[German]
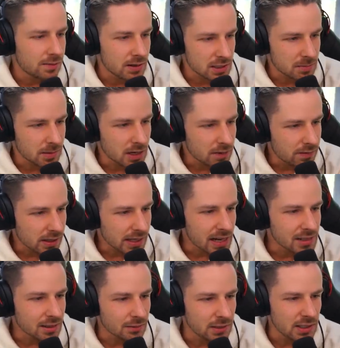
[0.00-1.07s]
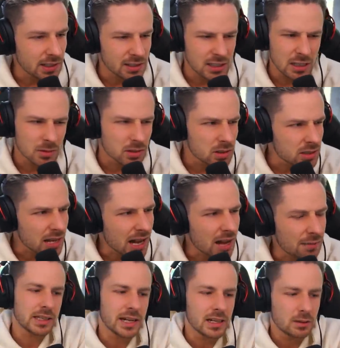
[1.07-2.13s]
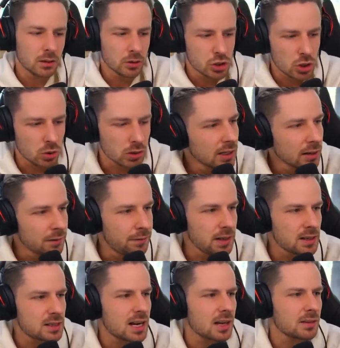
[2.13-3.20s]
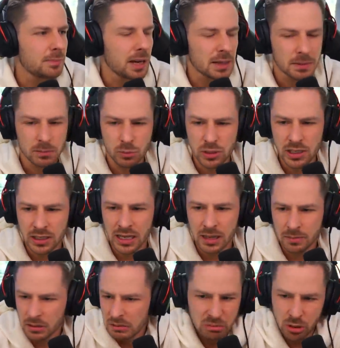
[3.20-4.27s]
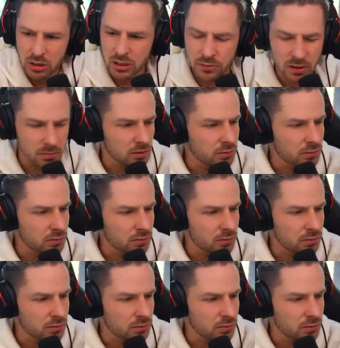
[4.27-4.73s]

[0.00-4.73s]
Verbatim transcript: was ich meine? Wenn Geld hat, wichtiger als Liebe ist. Na, Geld. No joke. Viele Sachen, Beispiel Musiklabel, noch nicht viel mit